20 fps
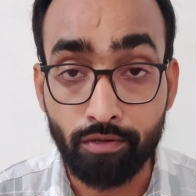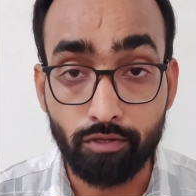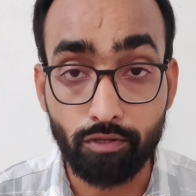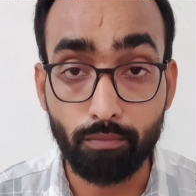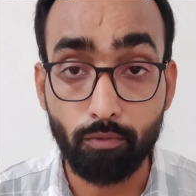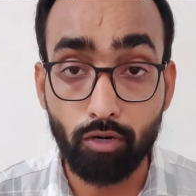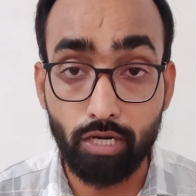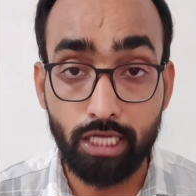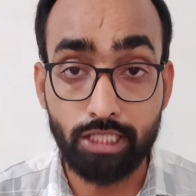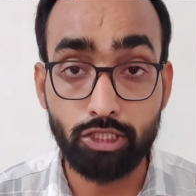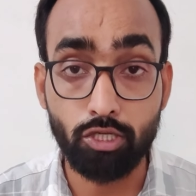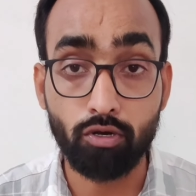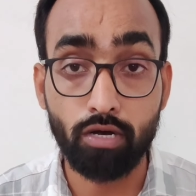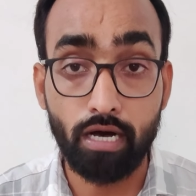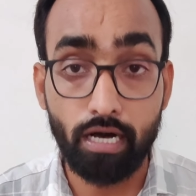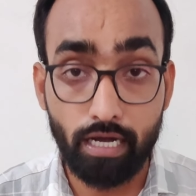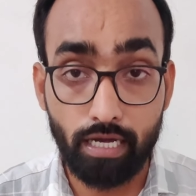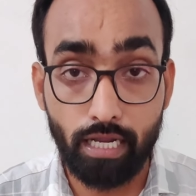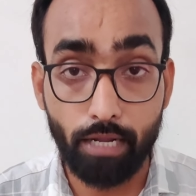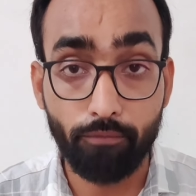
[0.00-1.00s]
तो बोलना चाहूँगा
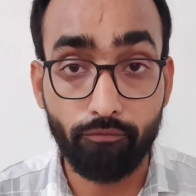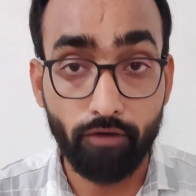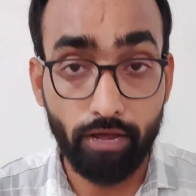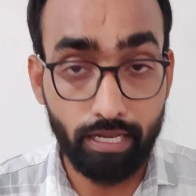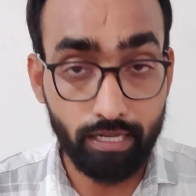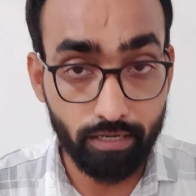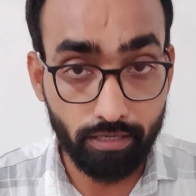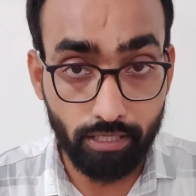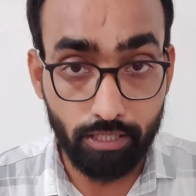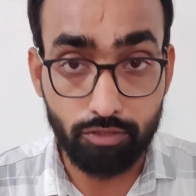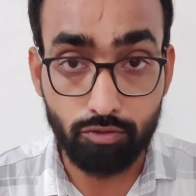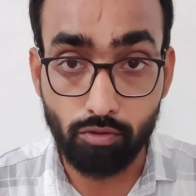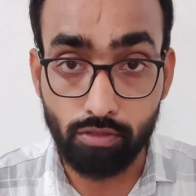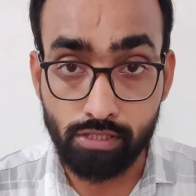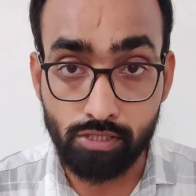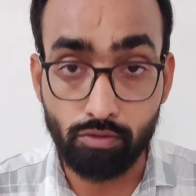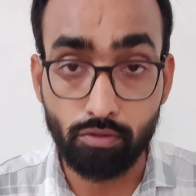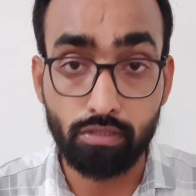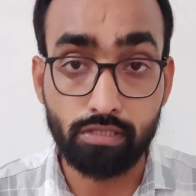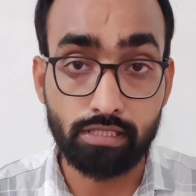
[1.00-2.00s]
अगर आप फाइनल ईयर के
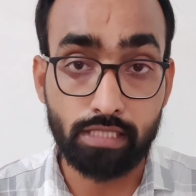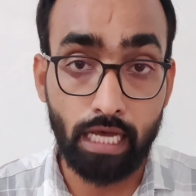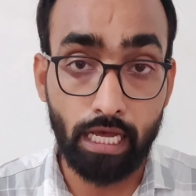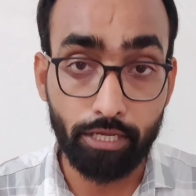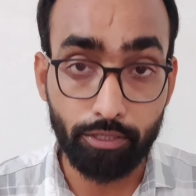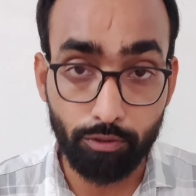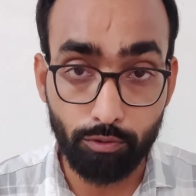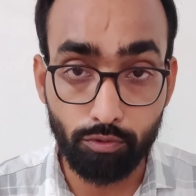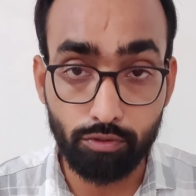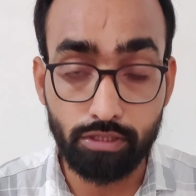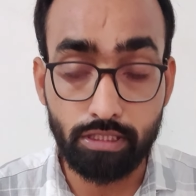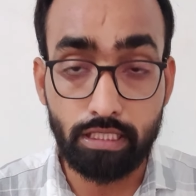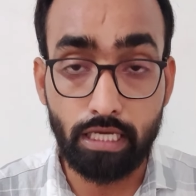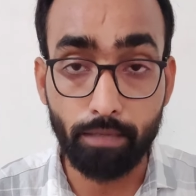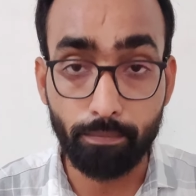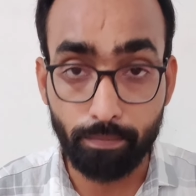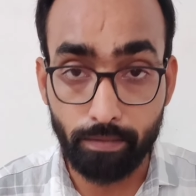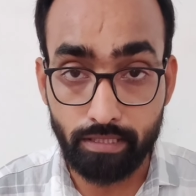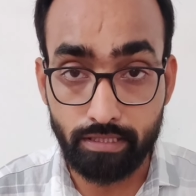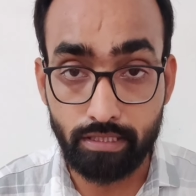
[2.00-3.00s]
स्टूडेंट्स हो चाहे यू
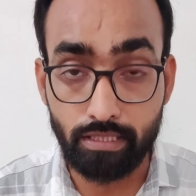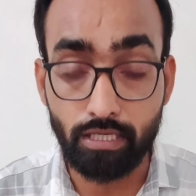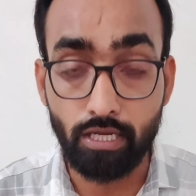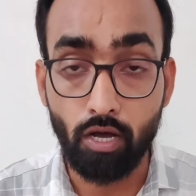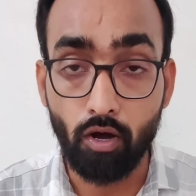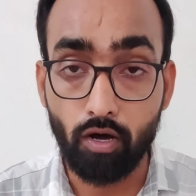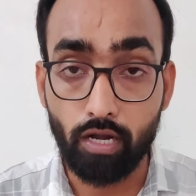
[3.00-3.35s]
या पी